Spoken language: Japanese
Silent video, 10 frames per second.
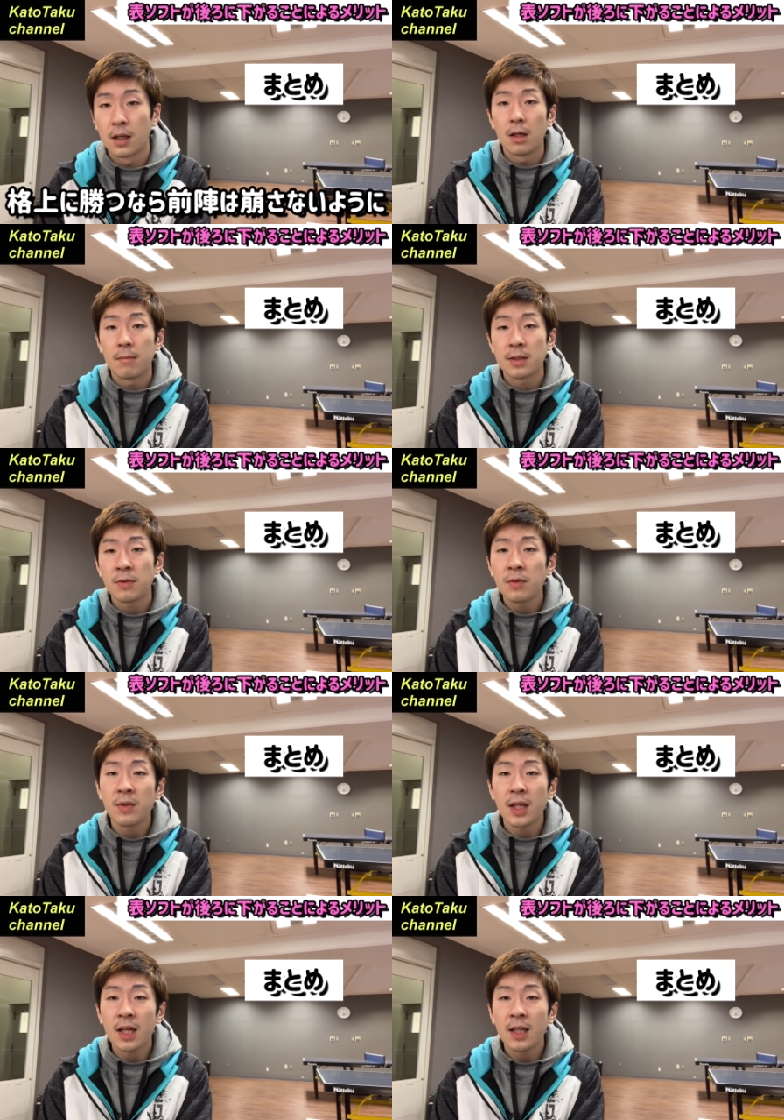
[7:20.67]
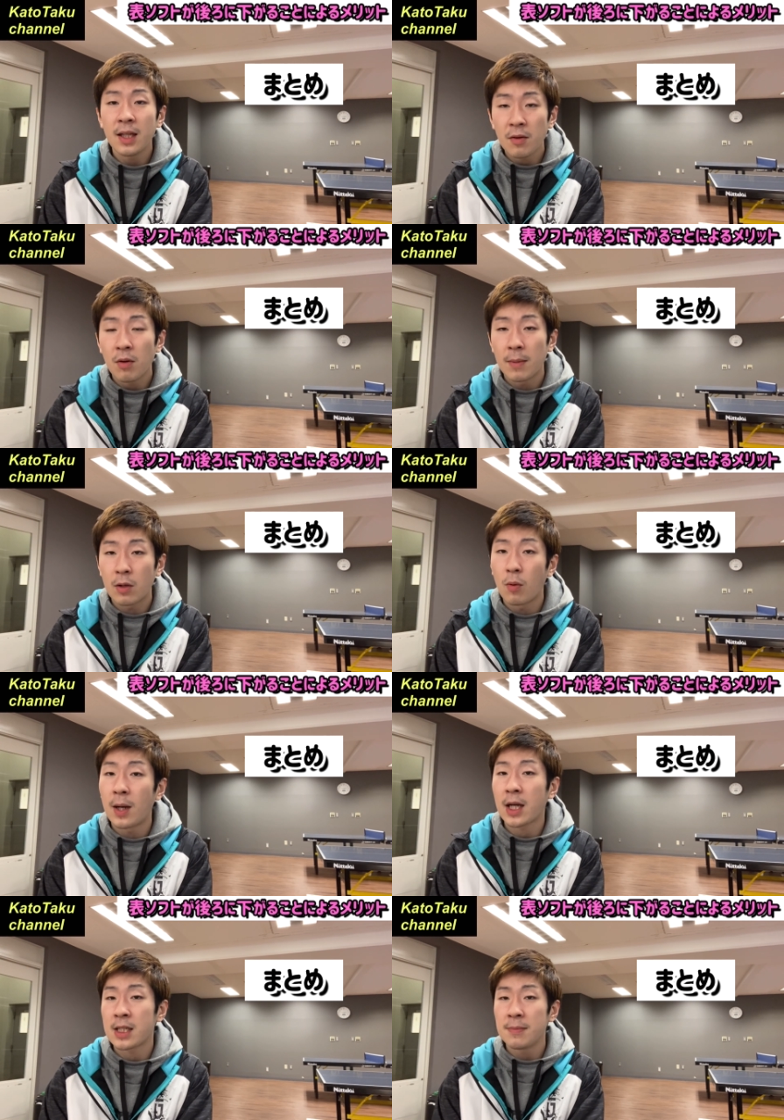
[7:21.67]
まその中での、まあ、ご
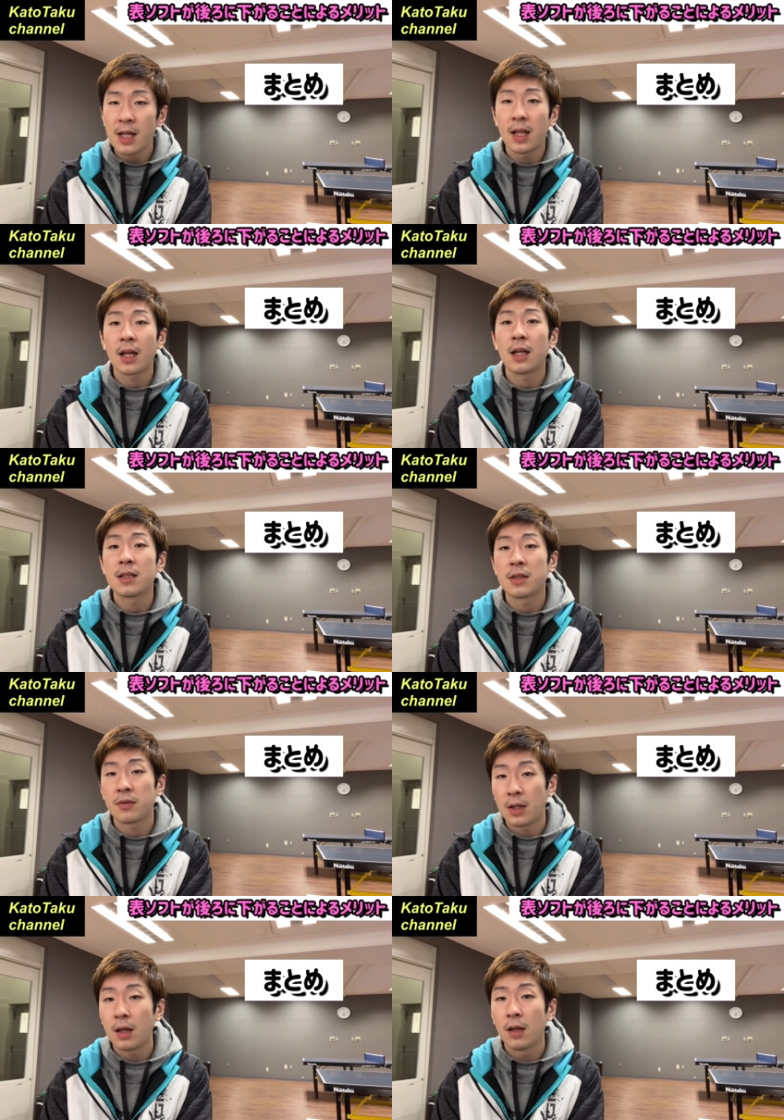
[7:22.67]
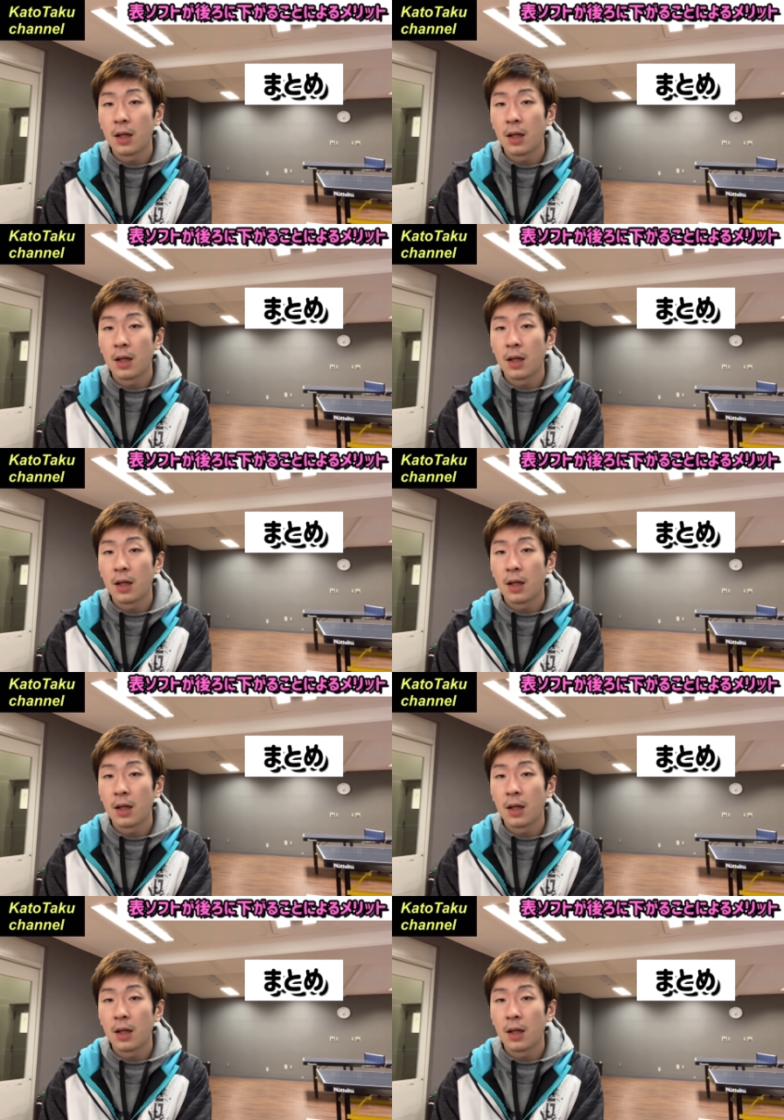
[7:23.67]
まかしみたいな感じですよね、